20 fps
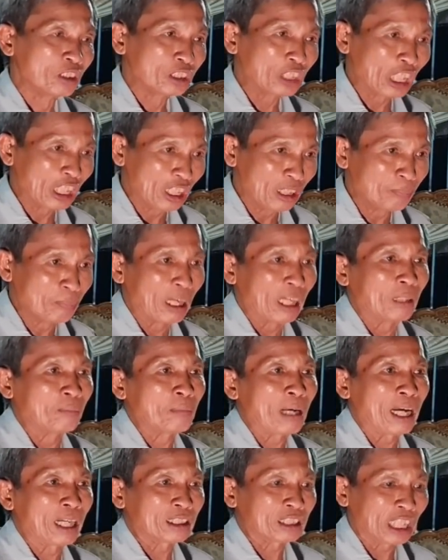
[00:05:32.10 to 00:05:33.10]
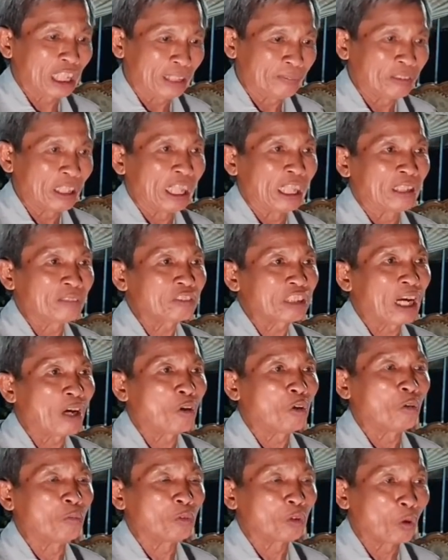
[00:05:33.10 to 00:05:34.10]
chính mình mang tiếng hiển
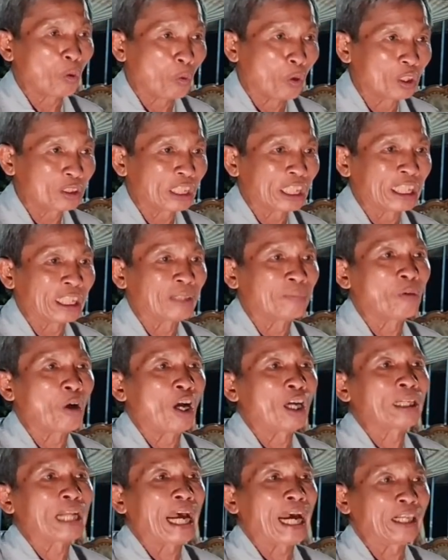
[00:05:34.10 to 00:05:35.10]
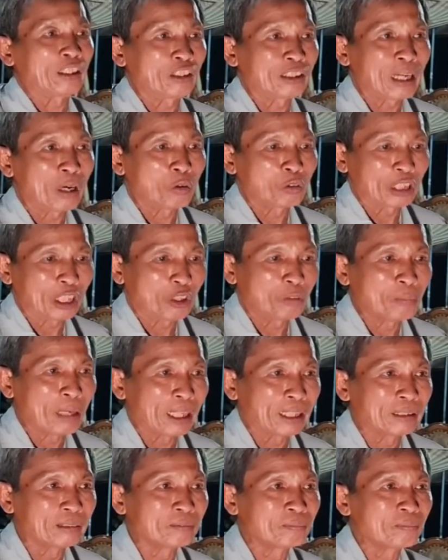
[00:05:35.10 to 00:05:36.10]
sâu của tiền bỏ lại nó đâu theo
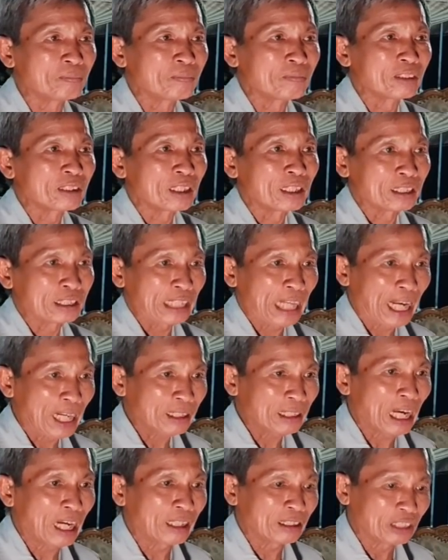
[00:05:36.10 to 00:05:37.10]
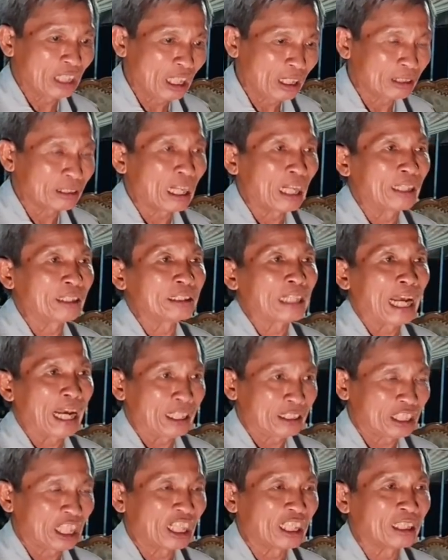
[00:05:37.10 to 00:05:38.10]
mình sát thân nhất định
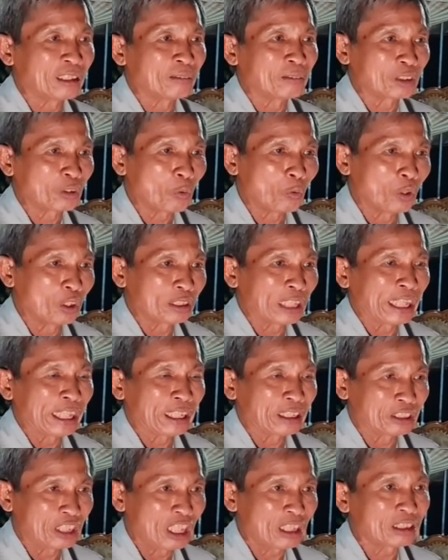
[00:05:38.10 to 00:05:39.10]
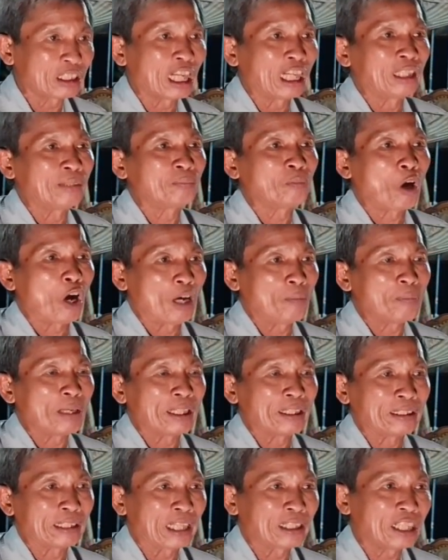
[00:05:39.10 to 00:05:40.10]
rã sình của tiền nhất định bỏ
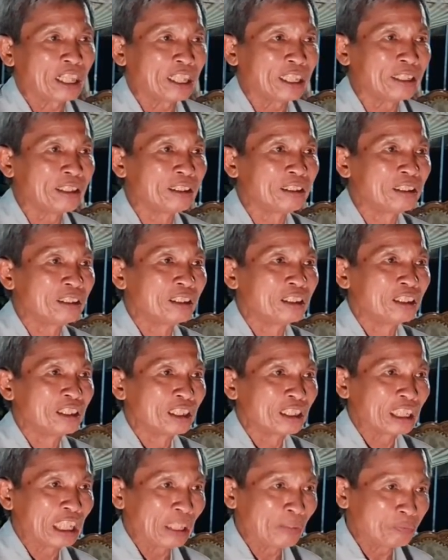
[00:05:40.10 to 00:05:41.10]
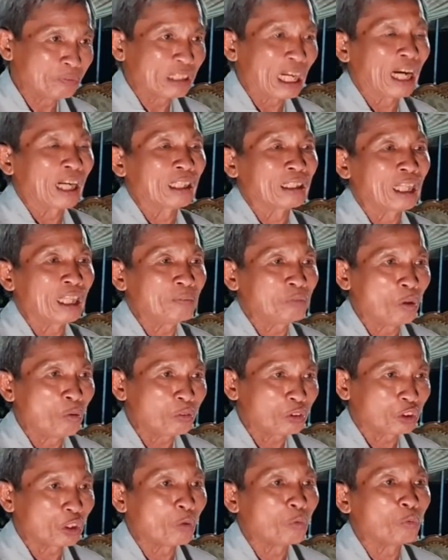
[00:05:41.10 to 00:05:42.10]
mình ra đi kiếp trần đến
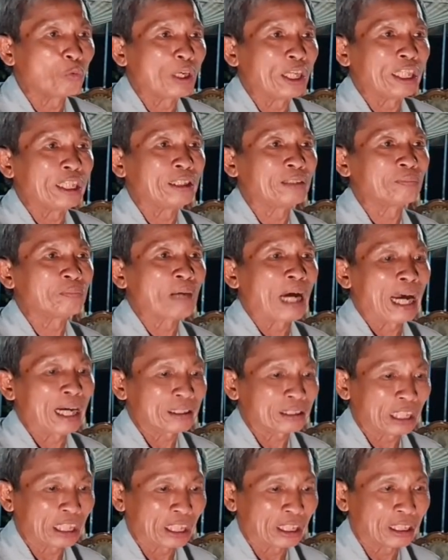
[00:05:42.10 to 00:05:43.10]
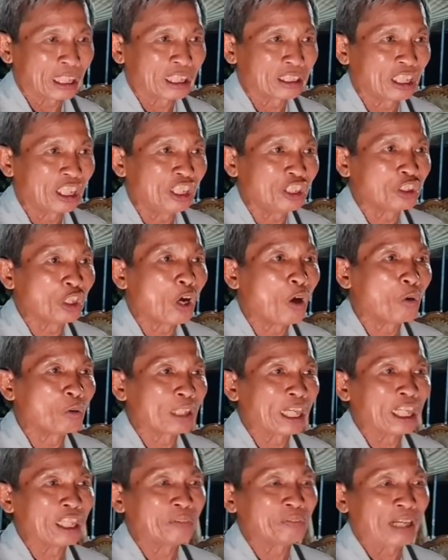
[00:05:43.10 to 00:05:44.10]
phút chung quy bạc tiền là thứ vô
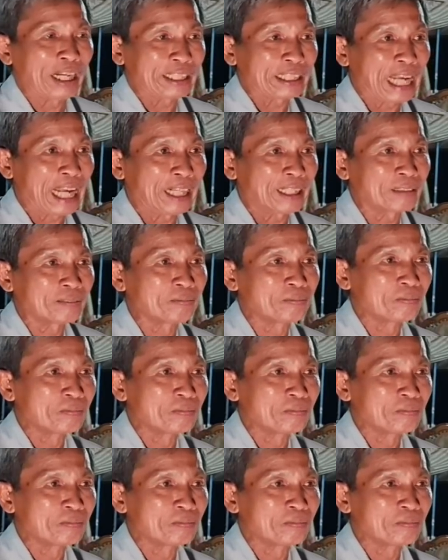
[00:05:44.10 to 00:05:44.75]
nghì phải chăng